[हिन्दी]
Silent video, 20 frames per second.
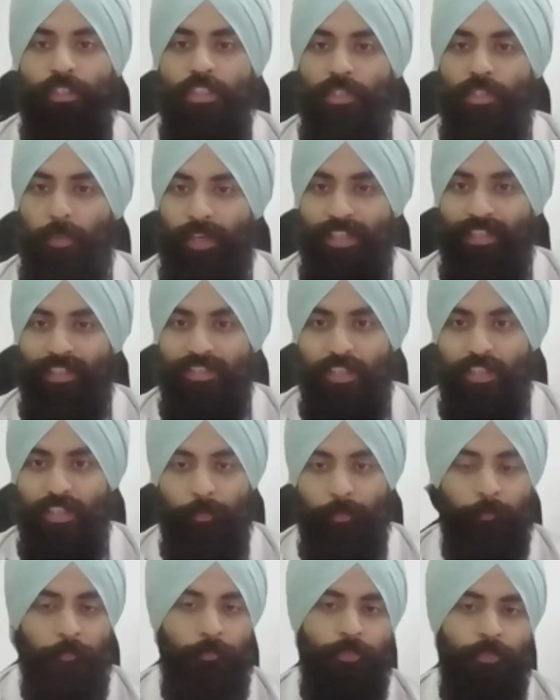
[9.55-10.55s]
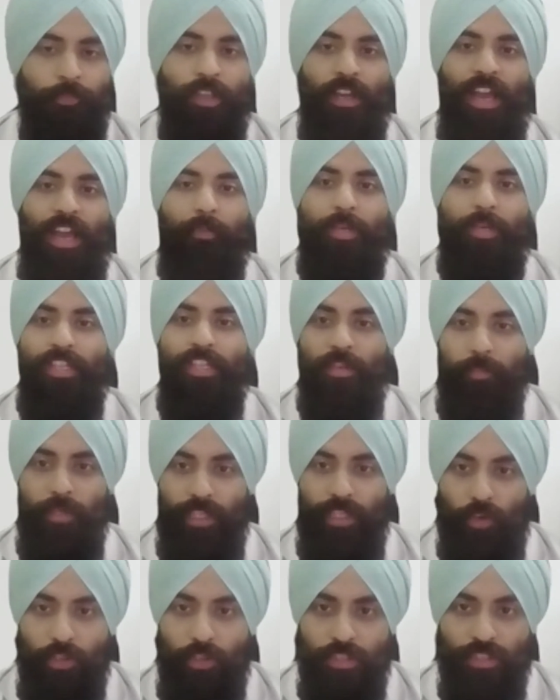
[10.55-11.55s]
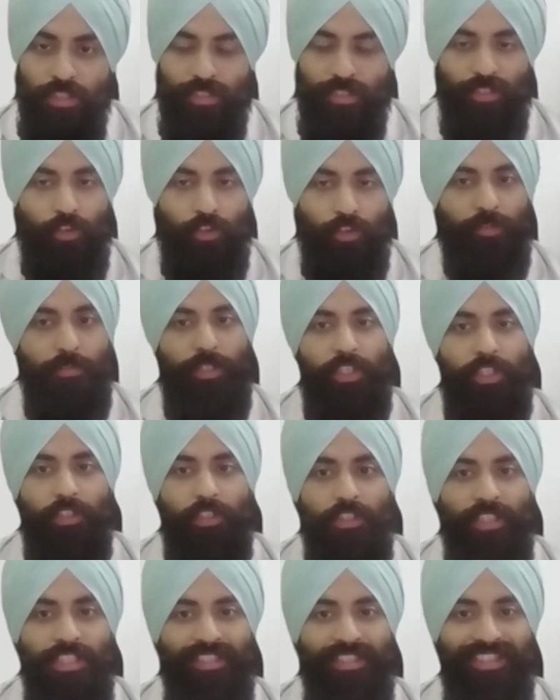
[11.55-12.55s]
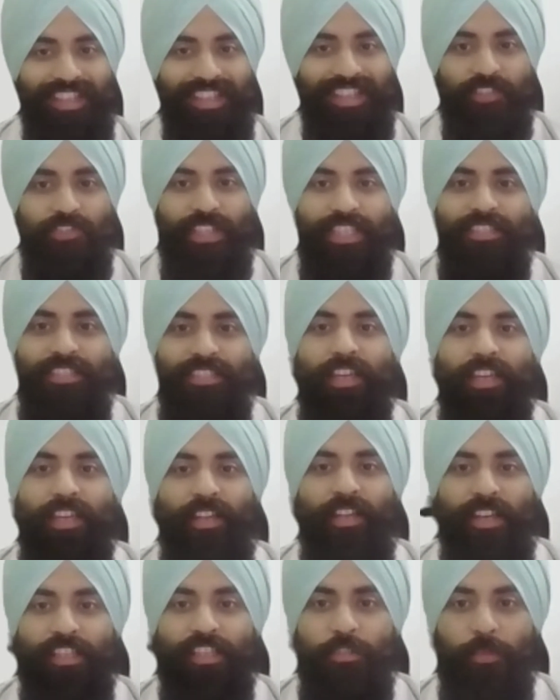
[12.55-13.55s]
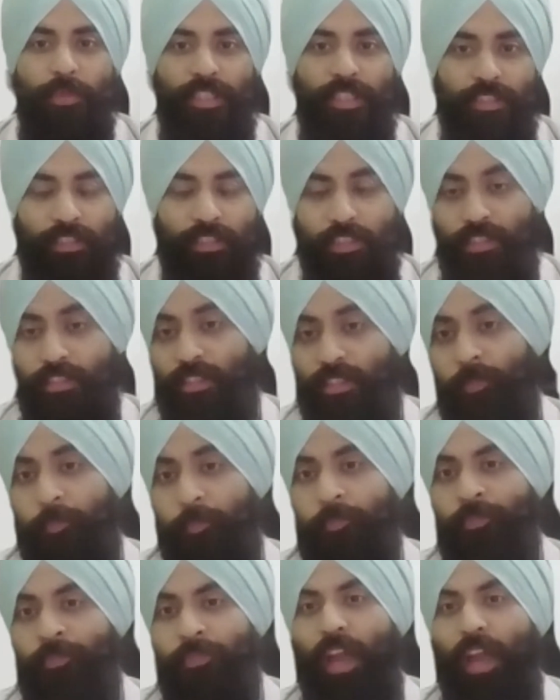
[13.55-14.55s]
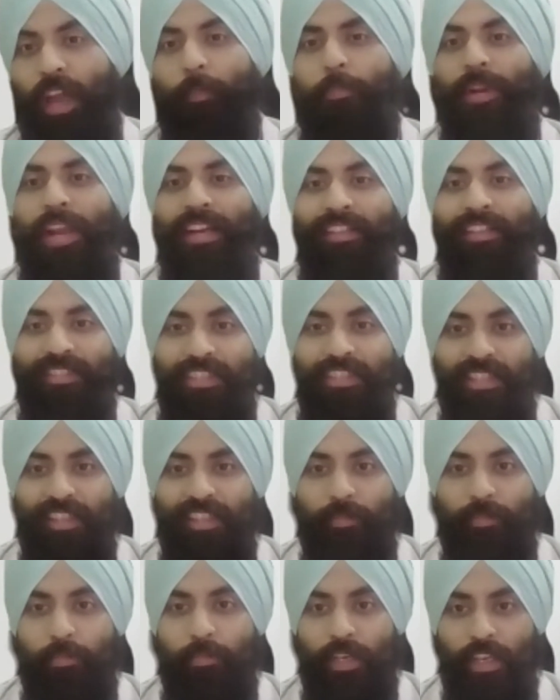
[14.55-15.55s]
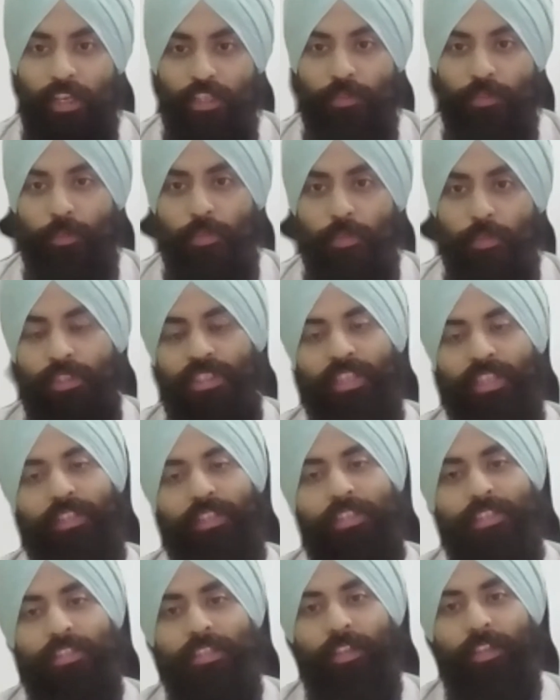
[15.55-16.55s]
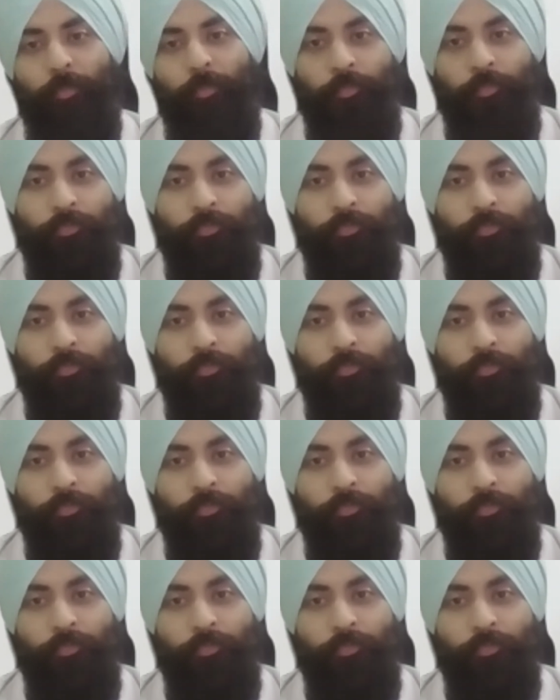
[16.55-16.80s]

Jaspal Singh. I'm a dermatologist, cosmetologist, as well as hair transplant surgeon. I'm practicing in Bilaspur, Chhattisgarh.